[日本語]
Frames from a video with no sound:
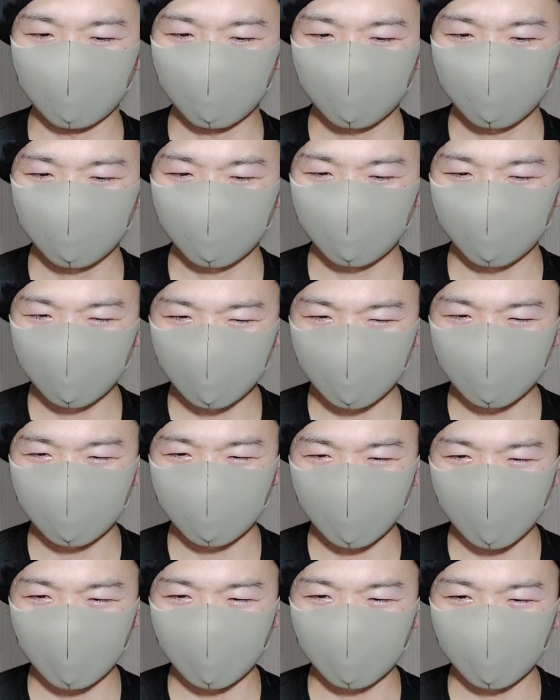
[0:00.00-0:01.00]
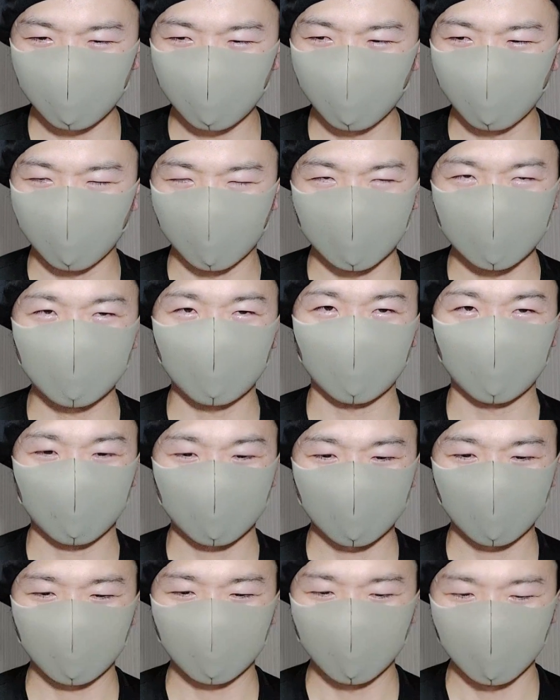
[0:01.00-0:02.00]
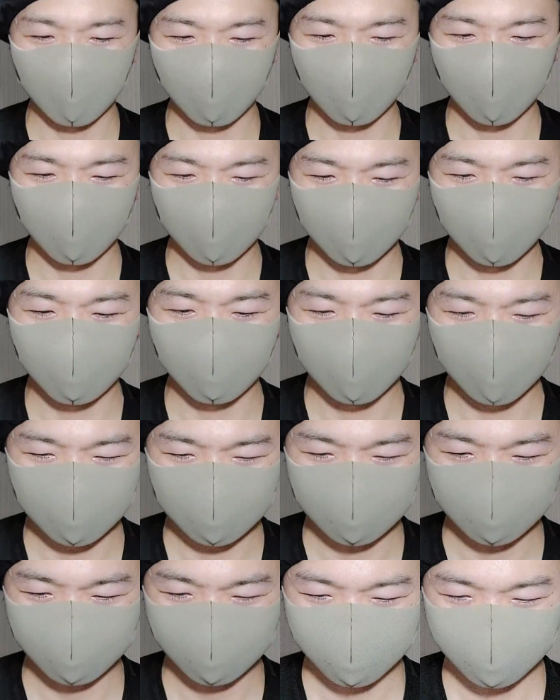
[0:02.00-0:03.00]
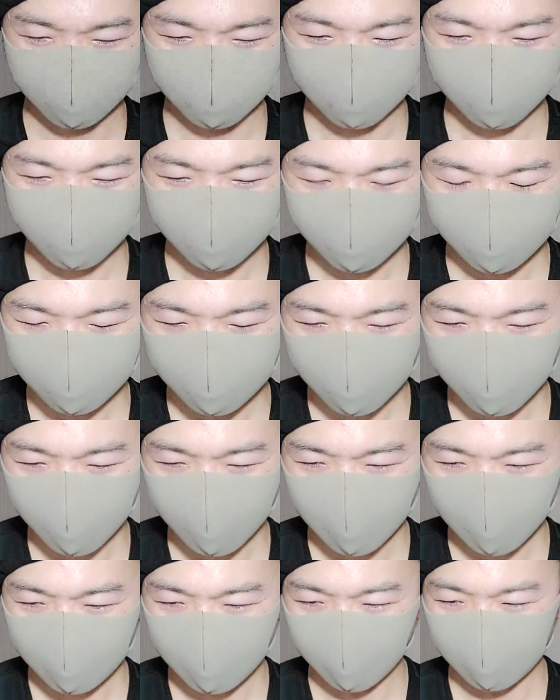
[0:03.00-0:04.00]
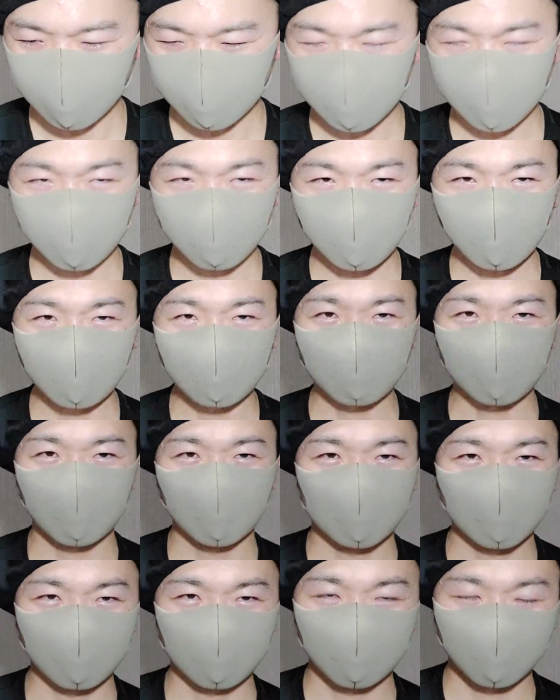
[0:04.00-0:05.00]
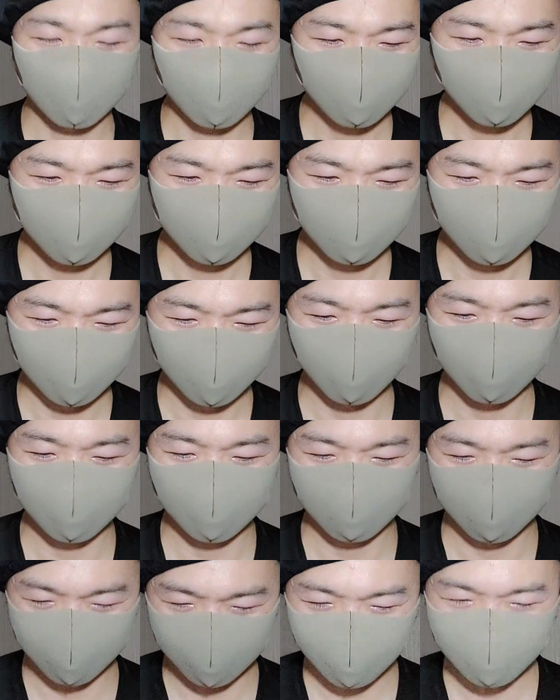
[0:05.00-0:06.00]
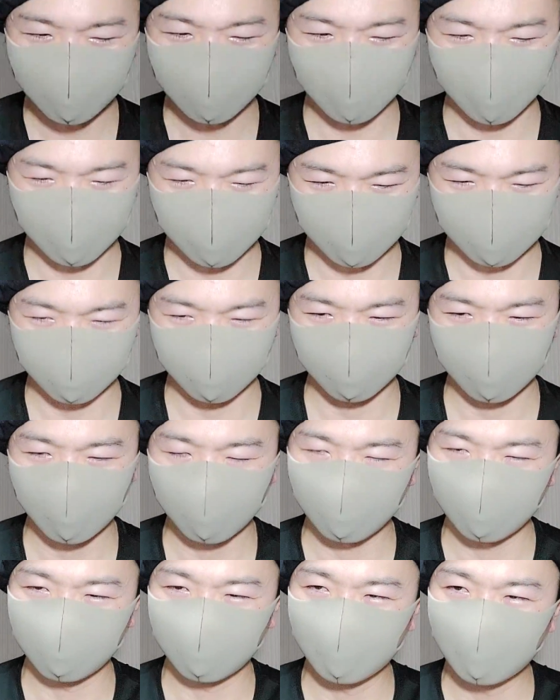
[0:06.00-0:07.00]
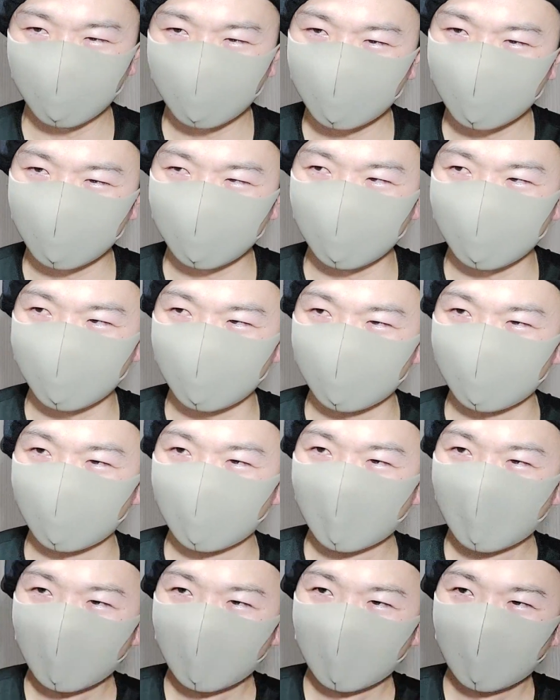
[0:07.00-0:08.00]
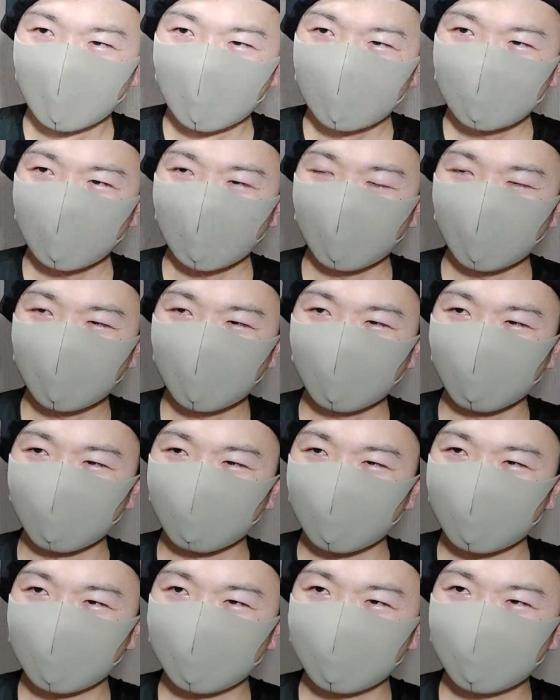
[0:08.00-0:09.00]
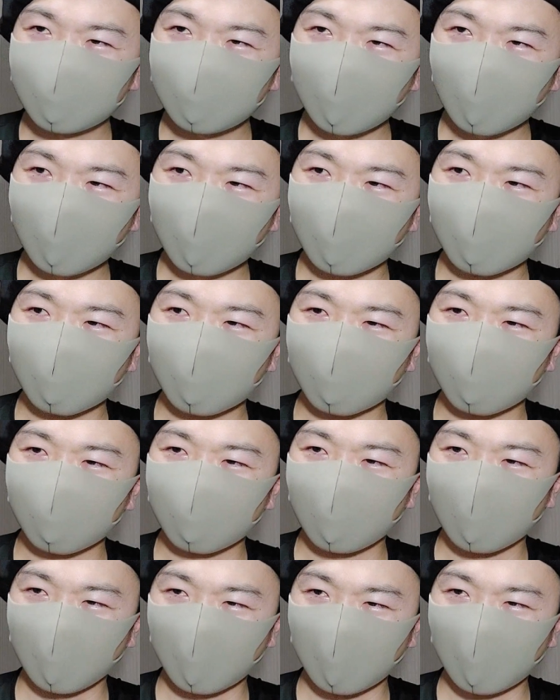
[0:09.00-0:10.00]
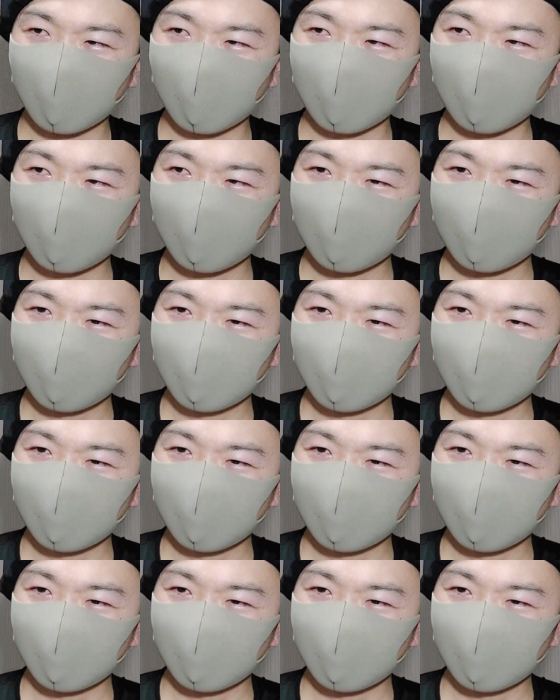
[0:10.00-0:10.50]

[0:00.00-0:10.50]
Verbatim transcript: あ普通でいる方がいいじゃないですか嫌われるよりだってシャットアウトされちゃうんですよブロックブロックされちゃうんですよ多分ブロックされてるの気づかねえのか